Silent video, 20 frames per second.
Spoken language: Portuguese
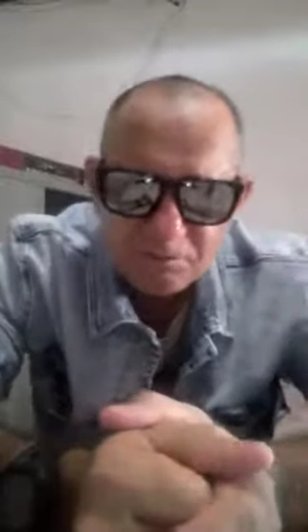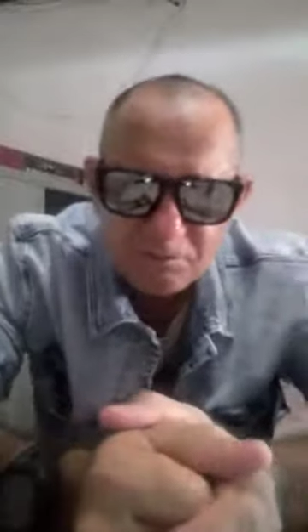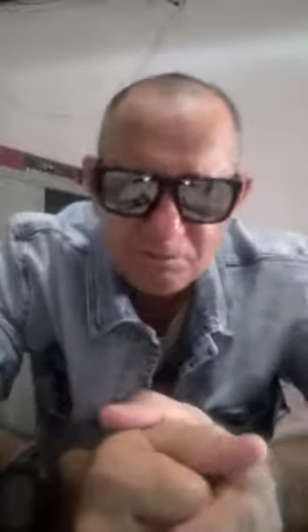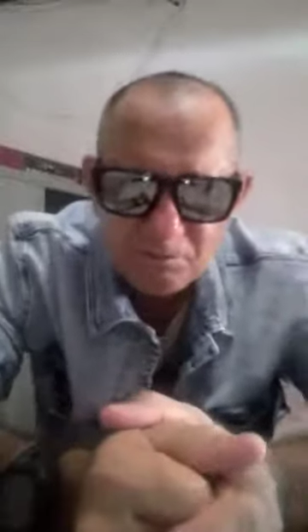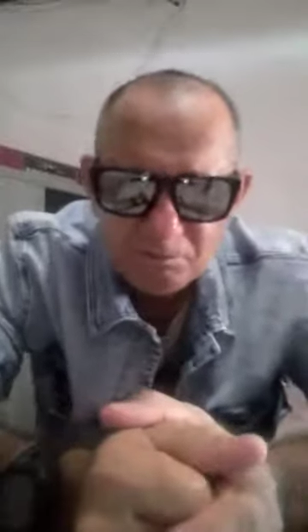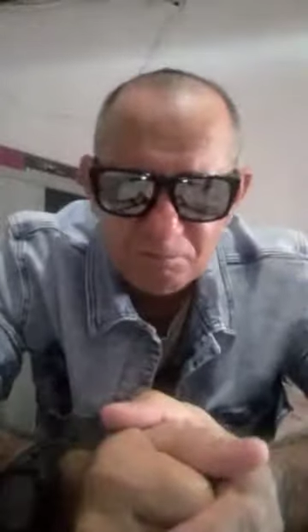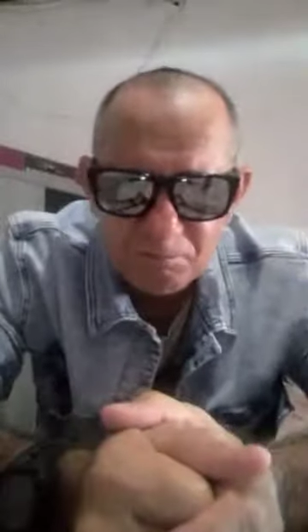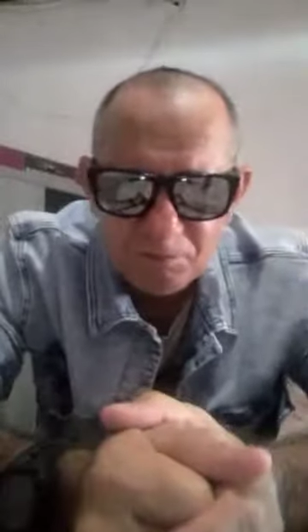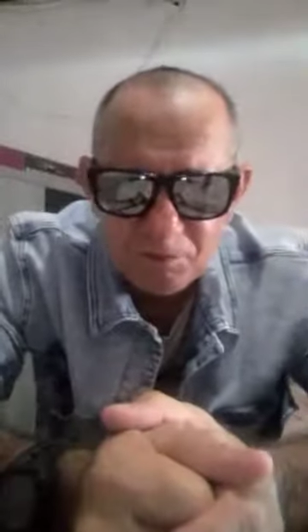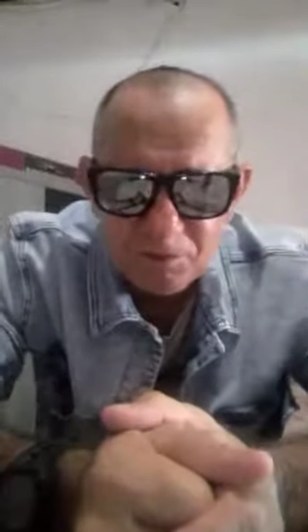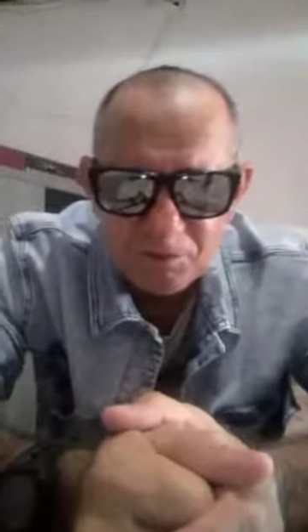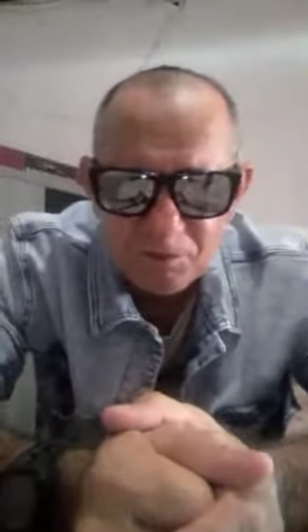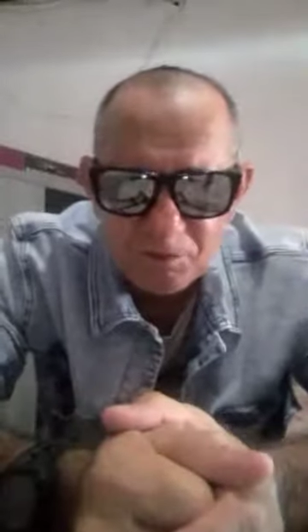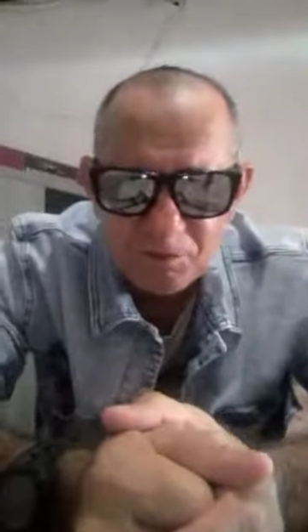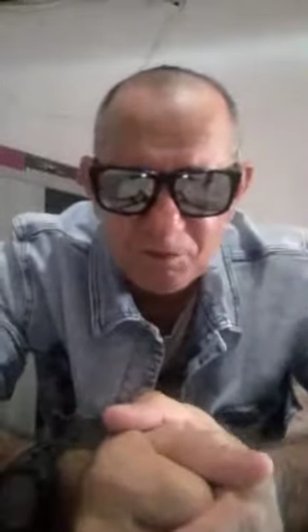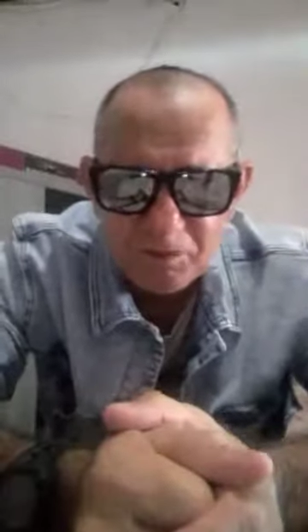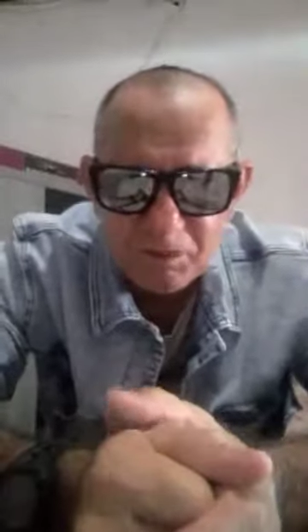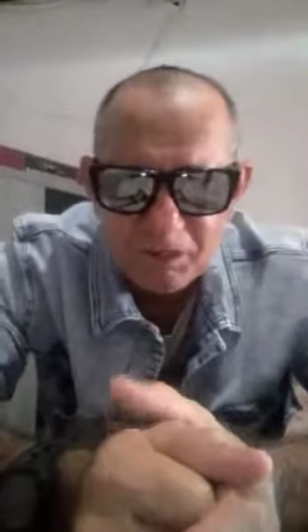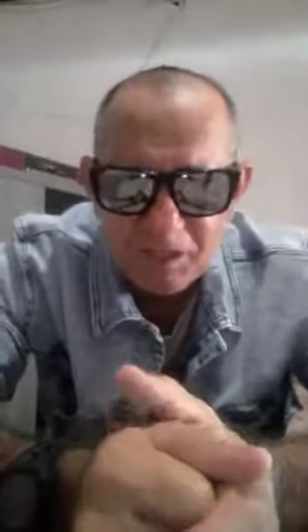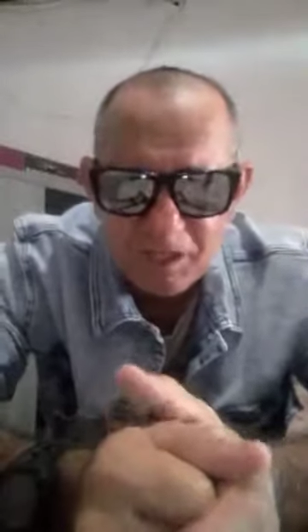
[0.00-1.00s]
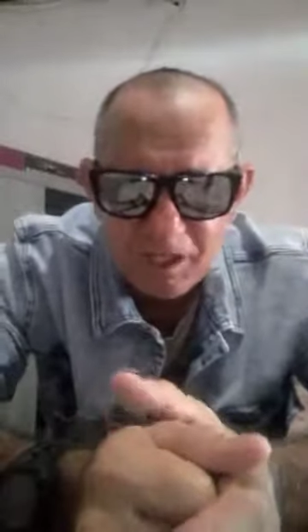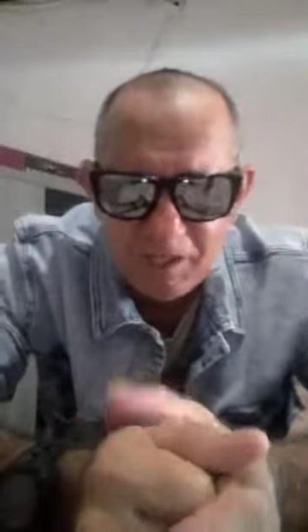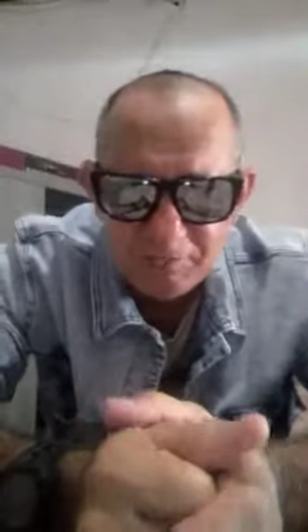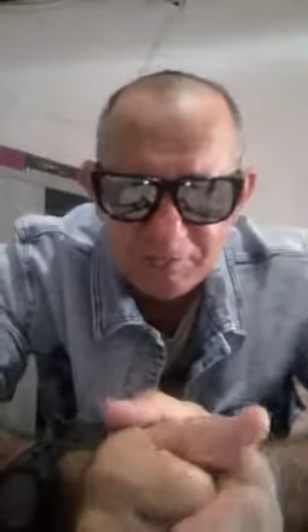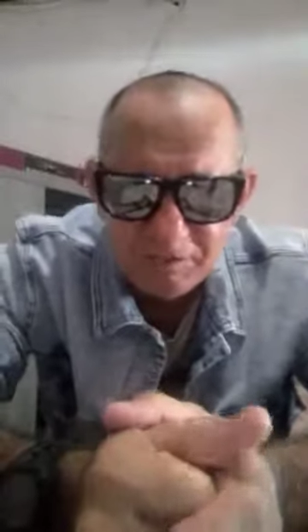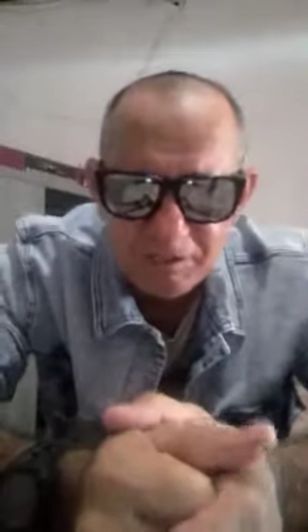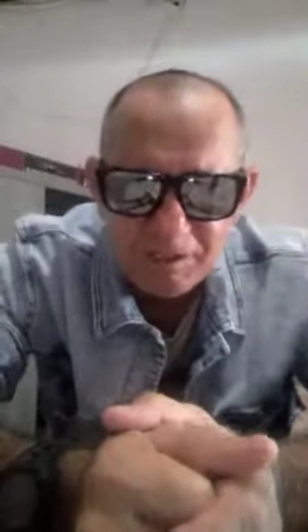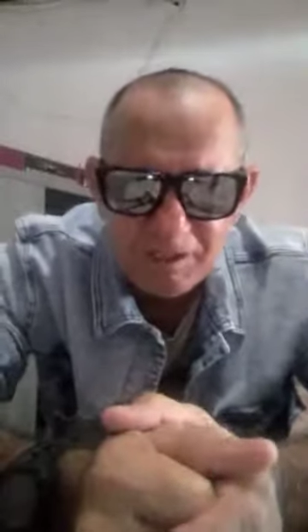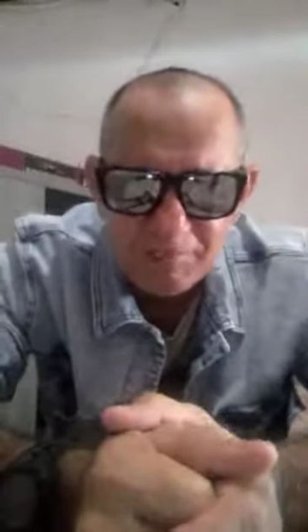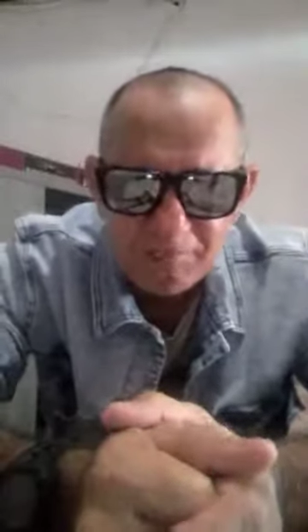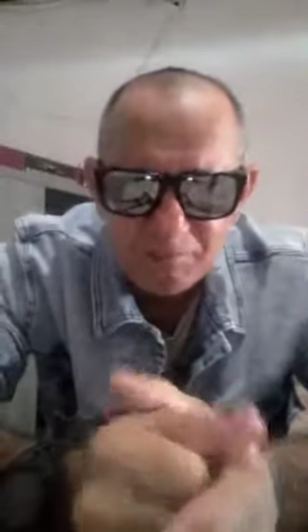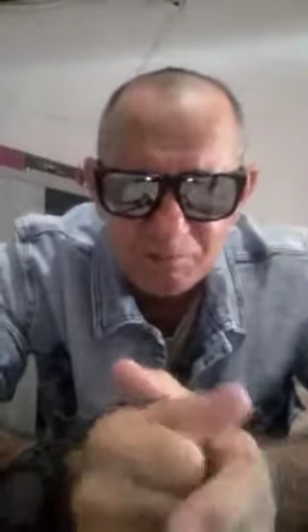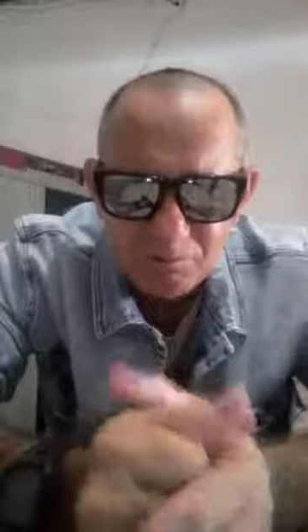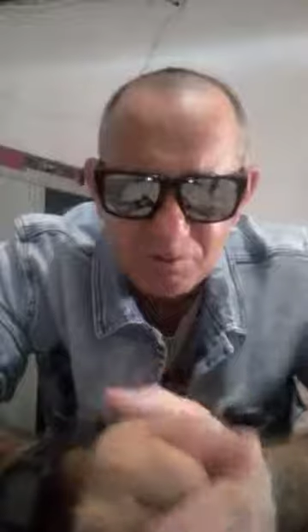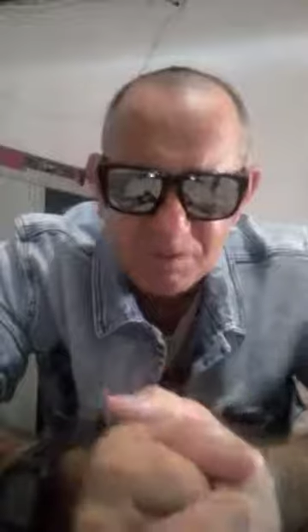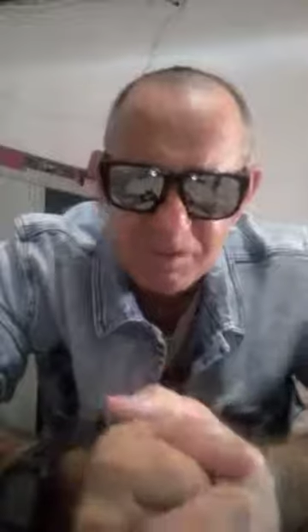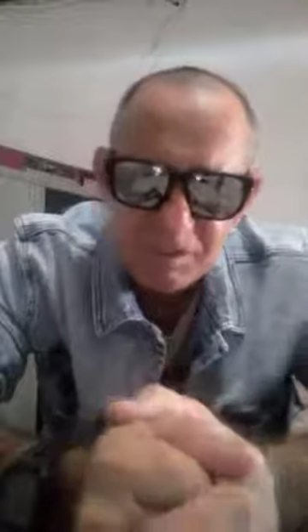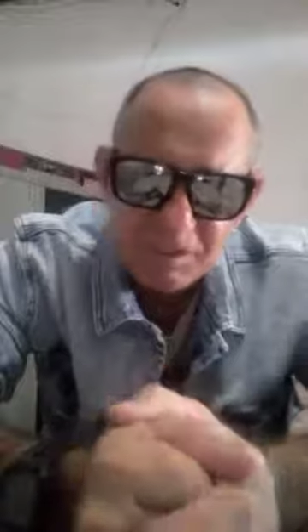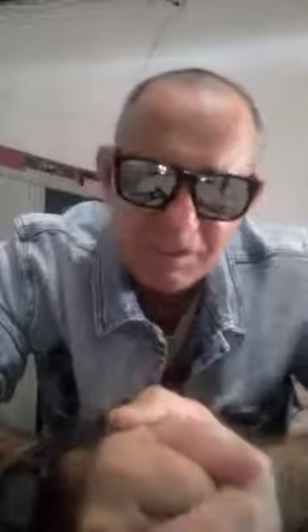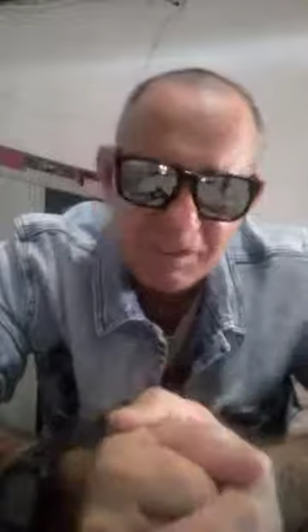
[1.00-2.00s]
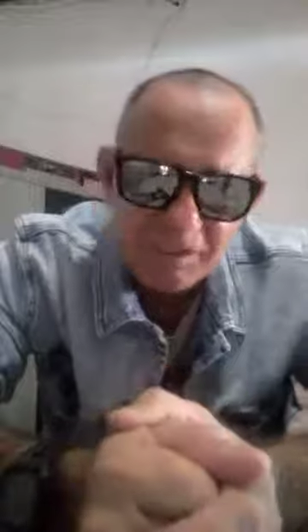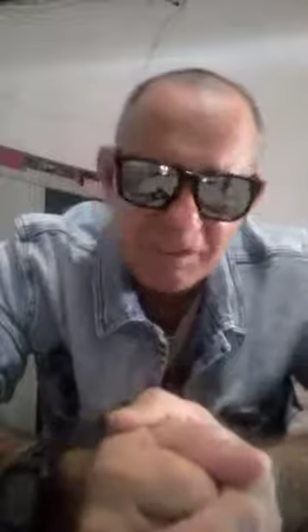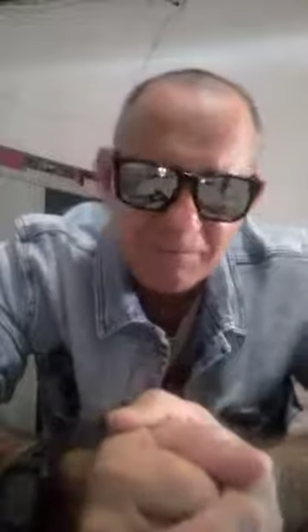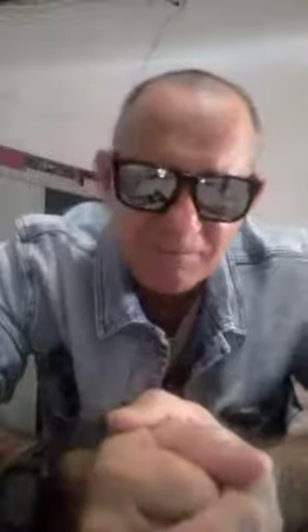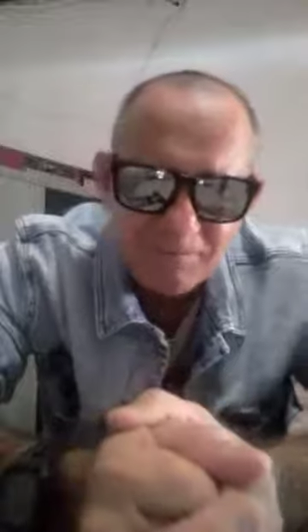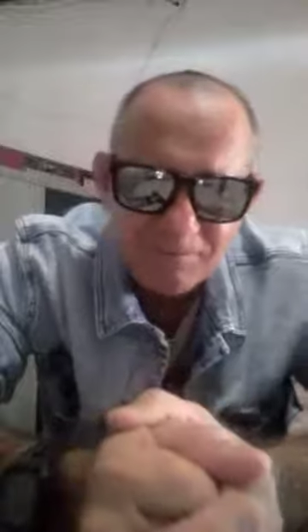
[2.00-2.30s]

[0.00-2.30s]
compositor, intérprete da música,